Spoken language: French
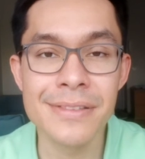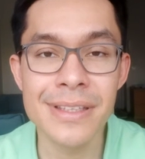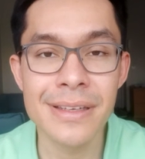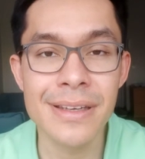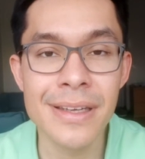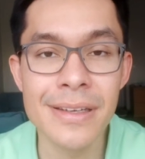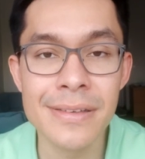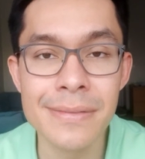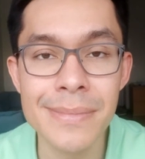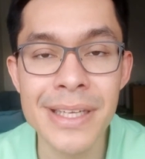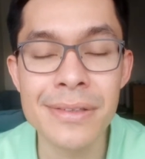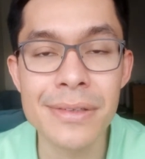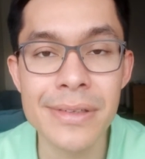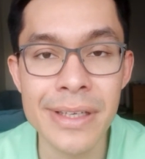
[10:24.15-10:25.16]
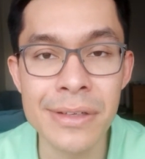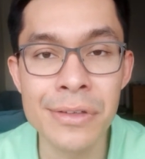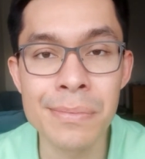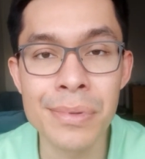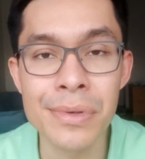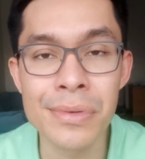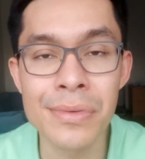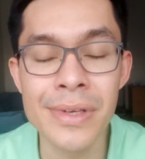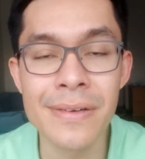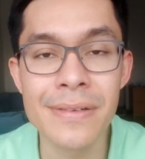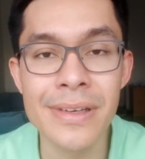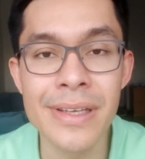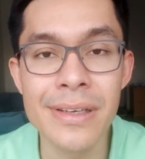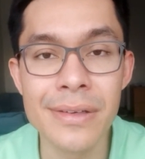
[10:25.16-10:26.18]
vous allez euh, mettre quelques produits en
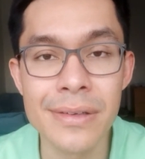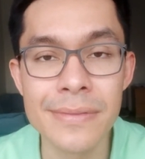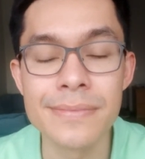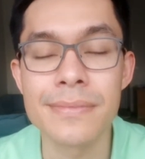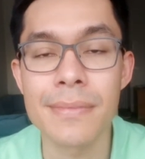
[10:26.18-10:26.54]
ligne euh,